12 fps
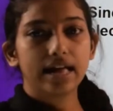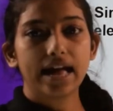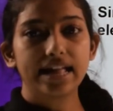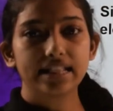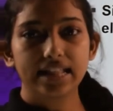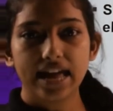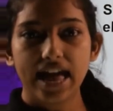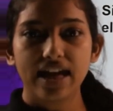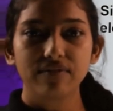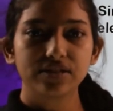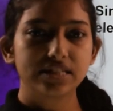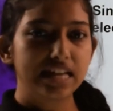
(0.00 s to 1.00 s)
एंड दे
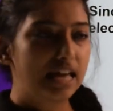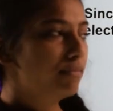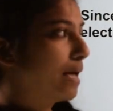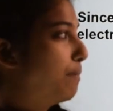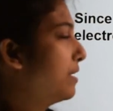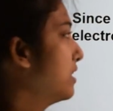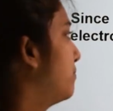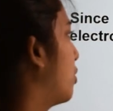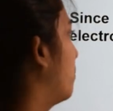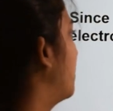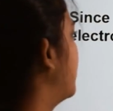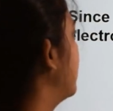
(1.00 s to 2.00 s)
हैव सेम केमिकल
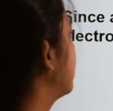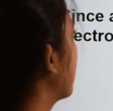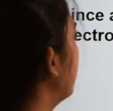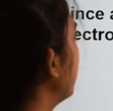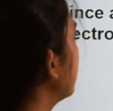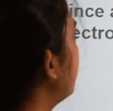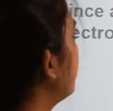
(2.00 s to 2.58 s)
प्रॉपर्टीज केमिकल